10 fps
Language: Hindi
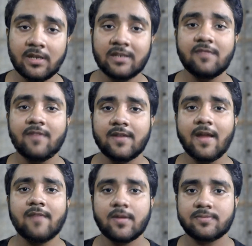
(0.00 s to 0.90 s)
इनकी
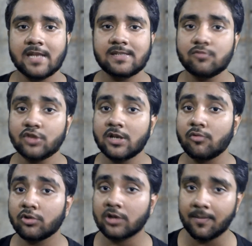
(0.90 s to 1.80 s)
वेरीफाइड वेबसाइट से मुझे
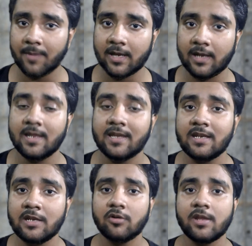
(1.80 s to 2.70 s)
डाउनलोड करना पड़ेगा लेकिन
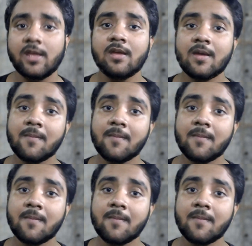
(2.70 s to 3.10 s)
इन्होंने